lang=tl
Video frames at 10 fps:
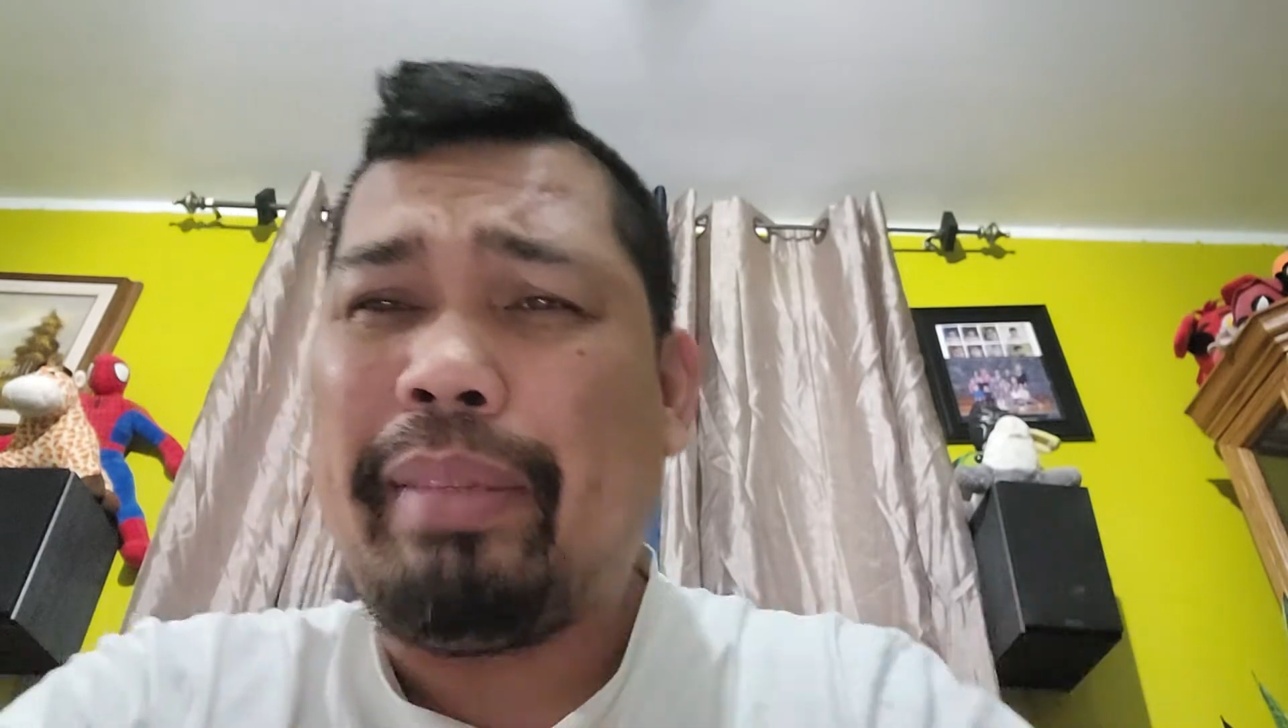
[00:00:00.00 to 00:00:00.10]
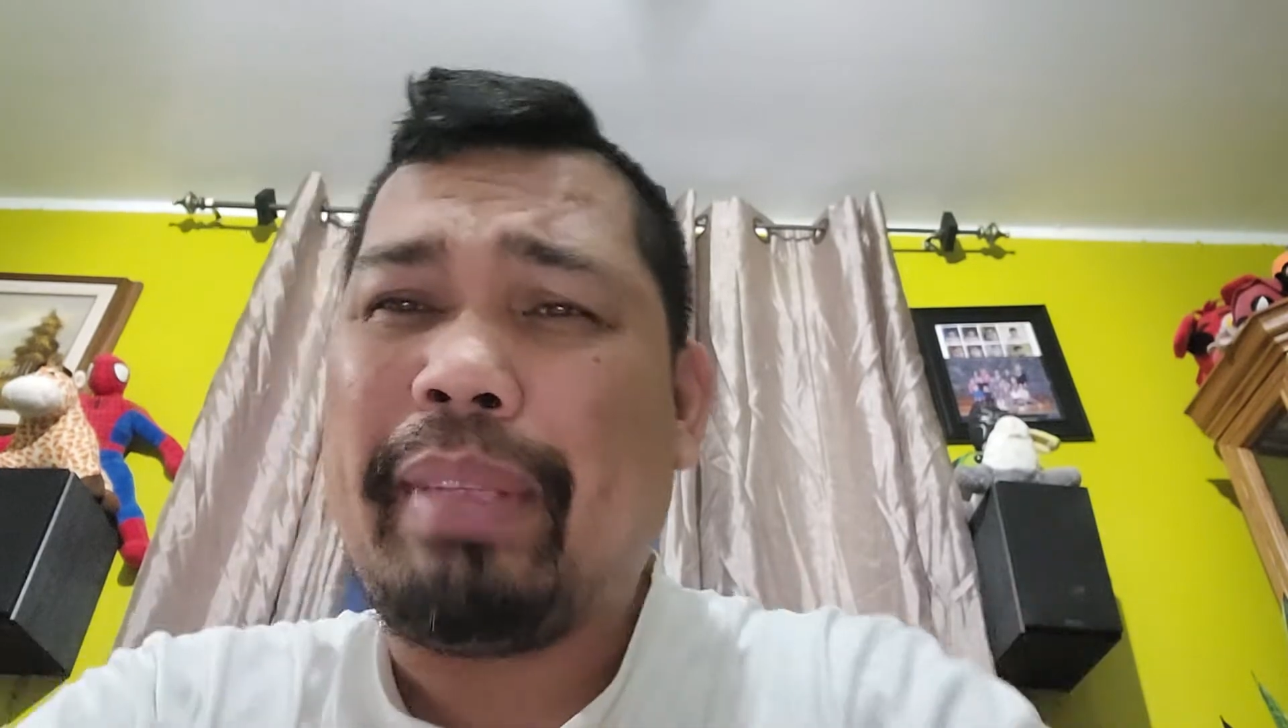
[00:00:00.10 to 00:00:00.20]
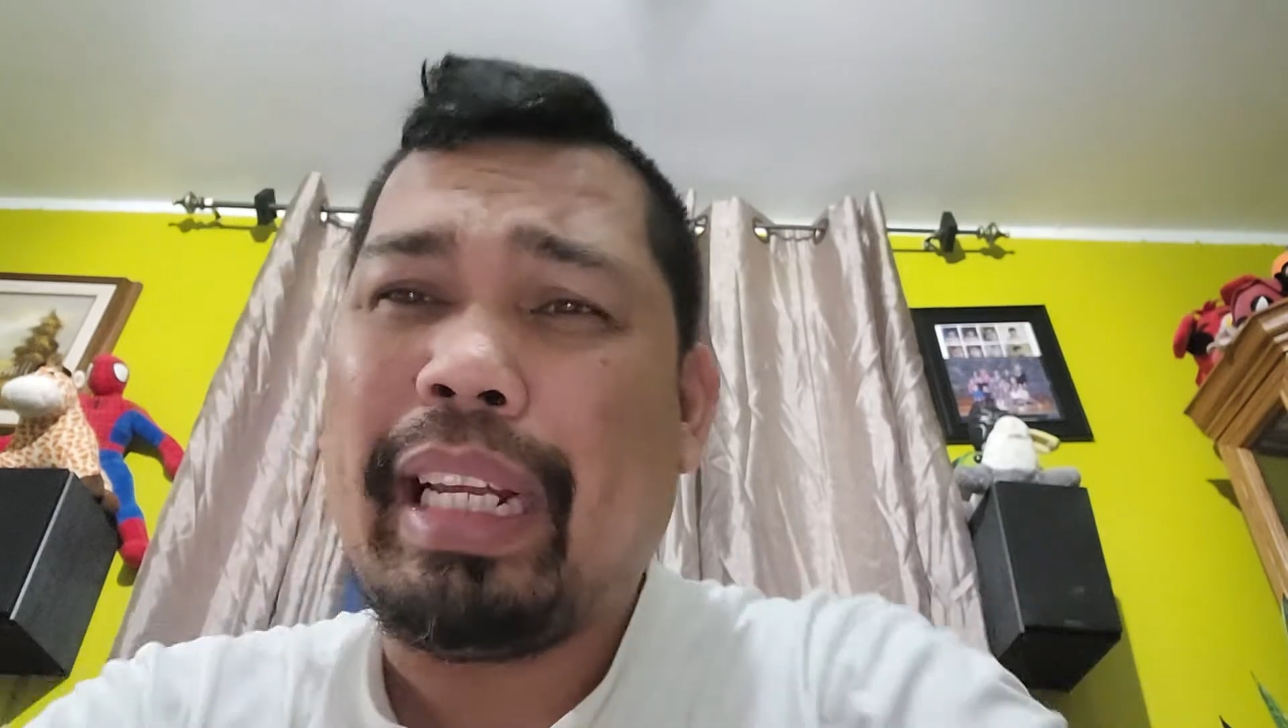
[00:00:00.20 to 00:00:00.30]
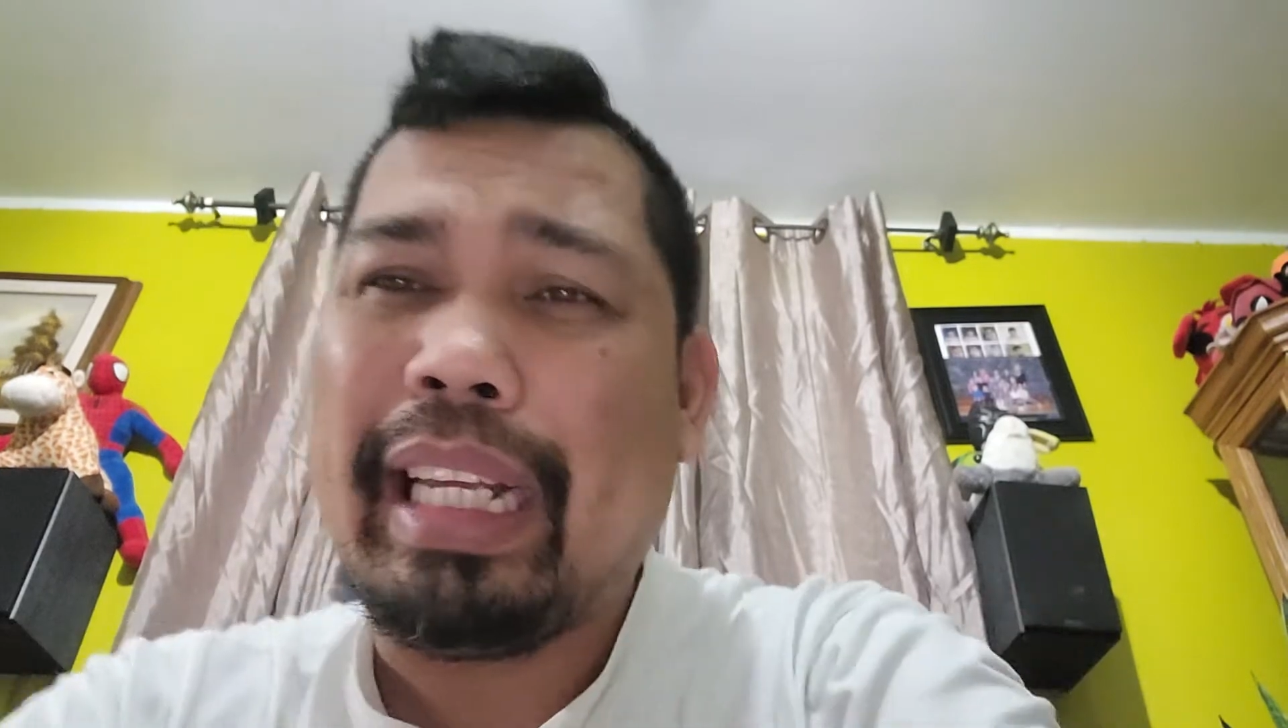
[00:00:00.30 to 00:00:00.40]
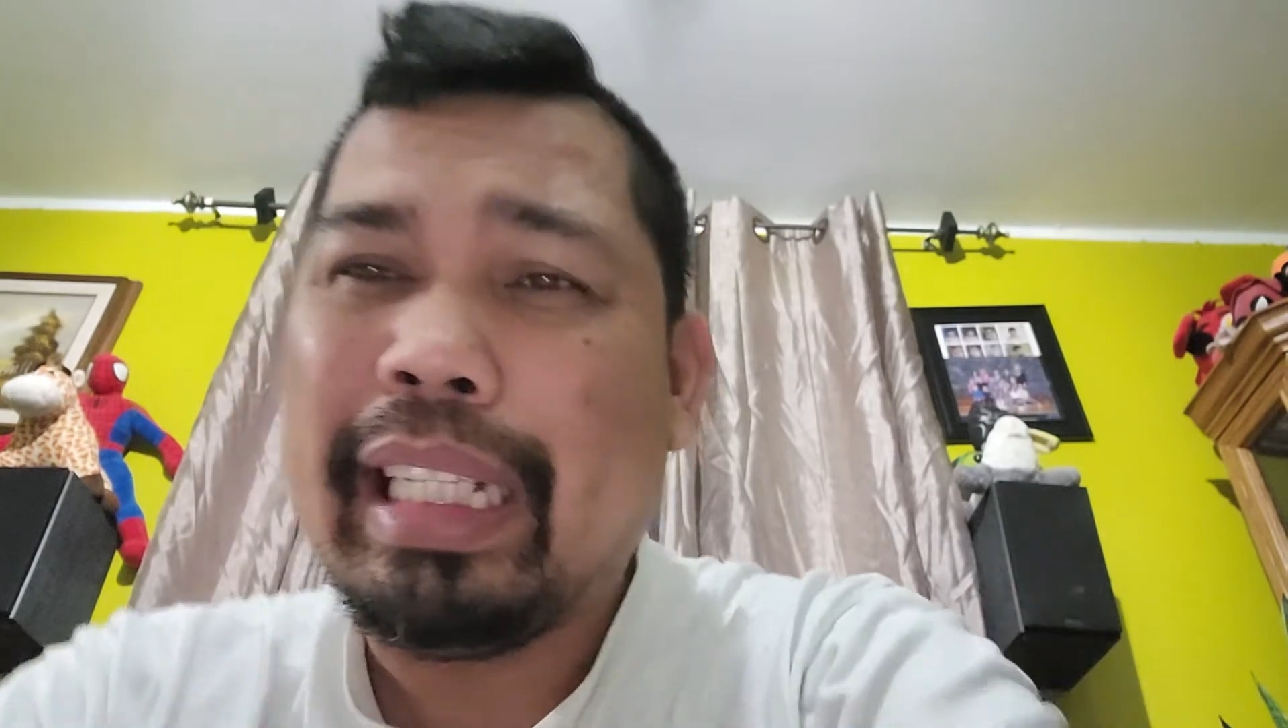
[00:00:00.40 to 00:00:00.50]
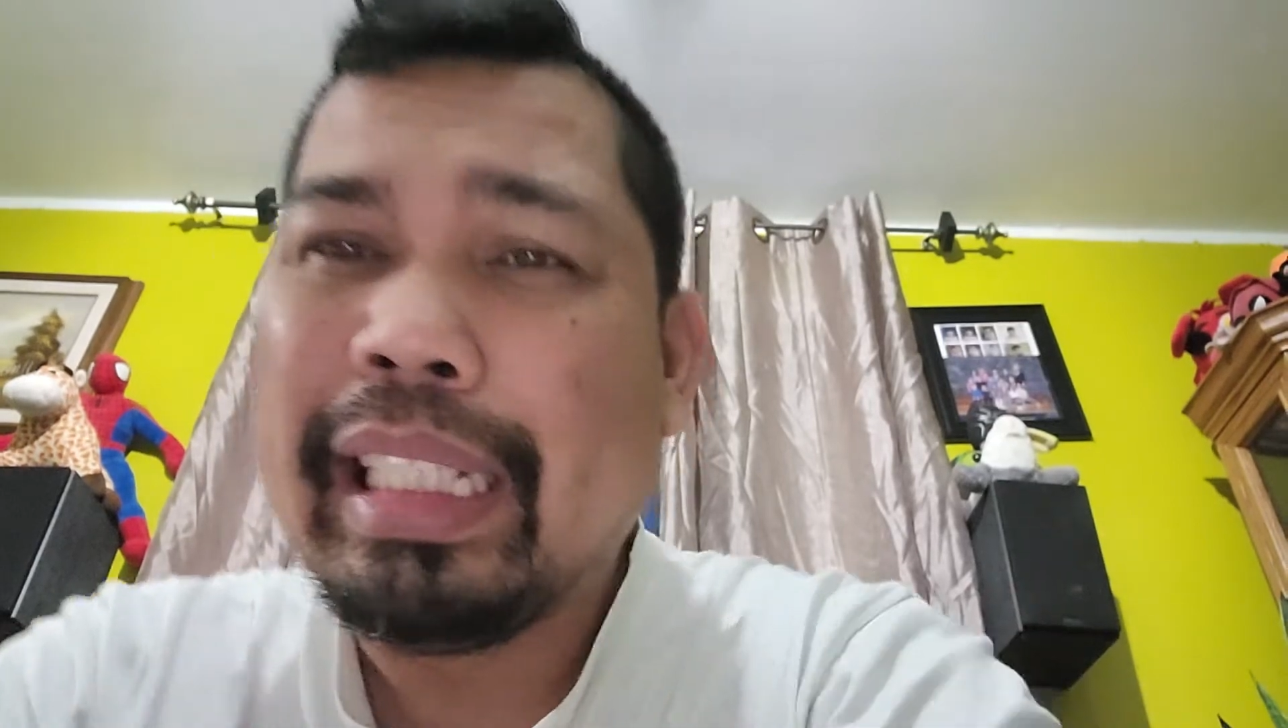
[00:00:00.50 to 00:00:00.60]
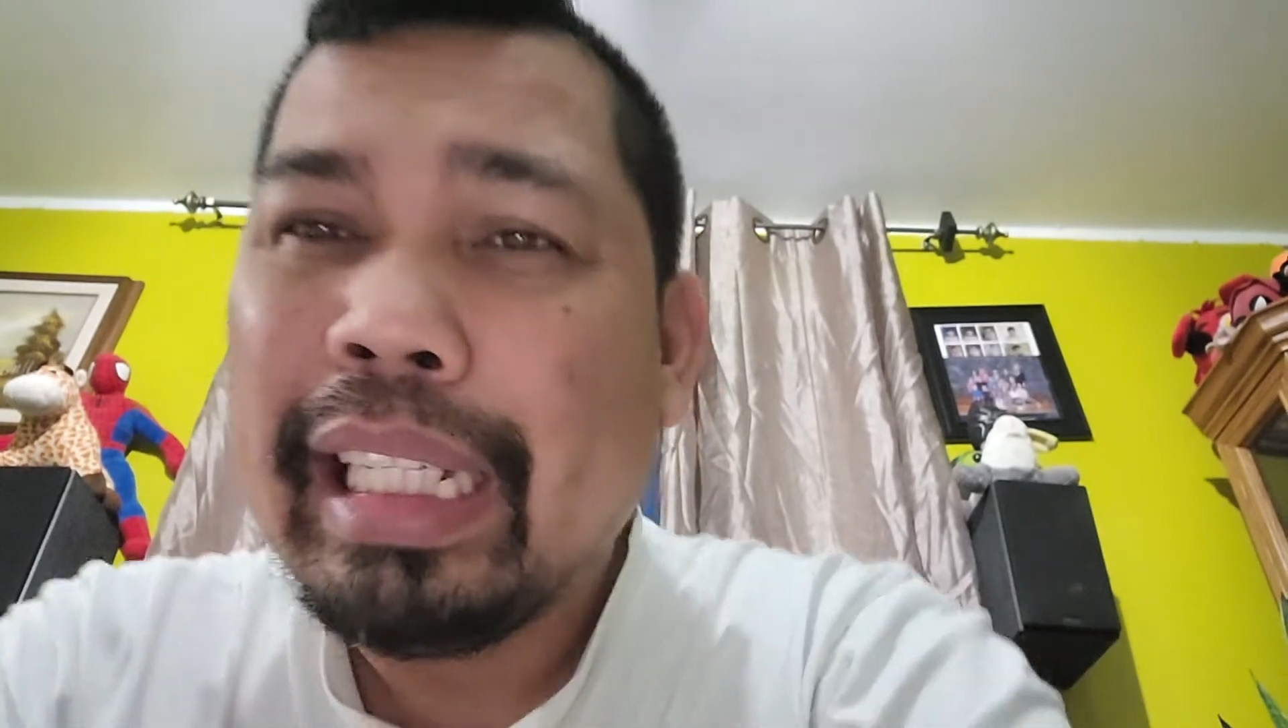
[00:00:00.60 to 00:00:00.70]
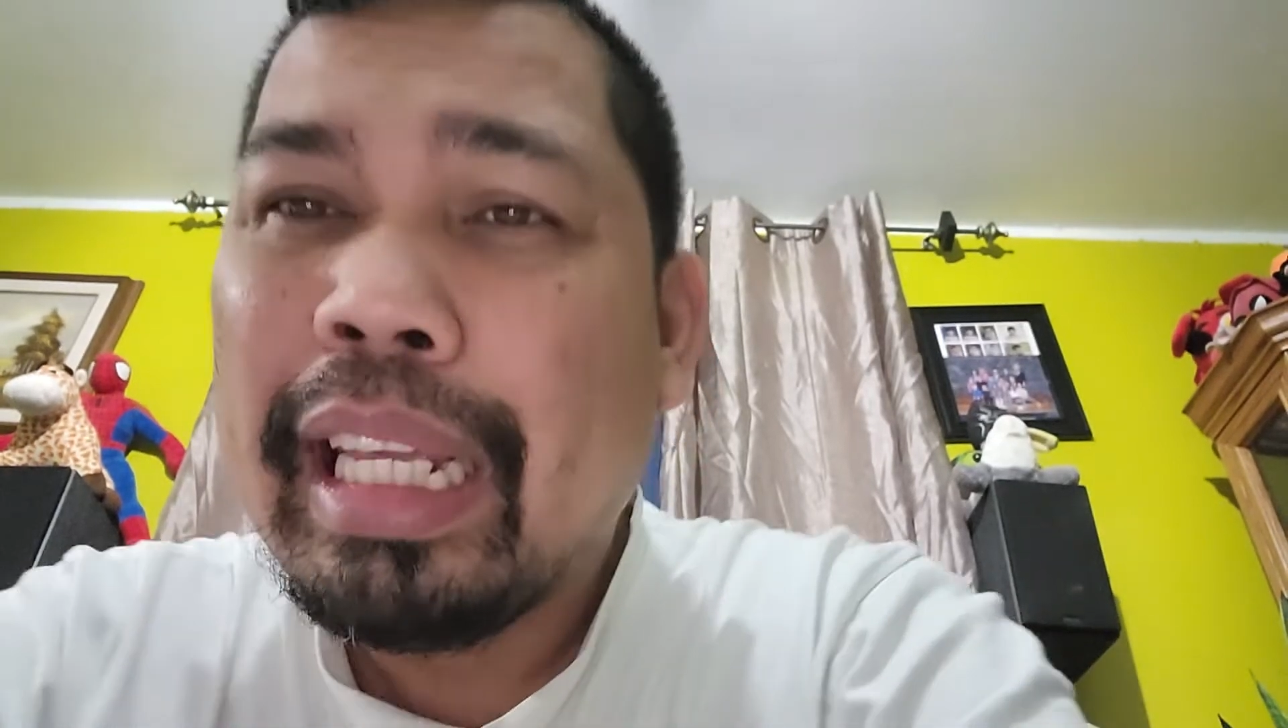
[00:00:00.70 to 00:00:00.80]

may mga